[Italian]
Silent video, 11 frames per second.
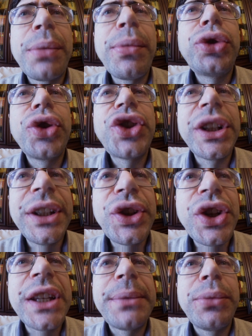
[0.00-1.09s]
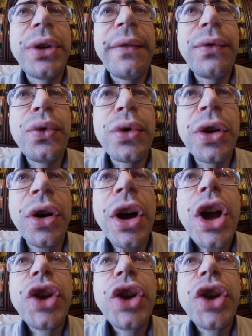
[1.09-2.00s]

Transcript: molto scetticismo nel vulgo.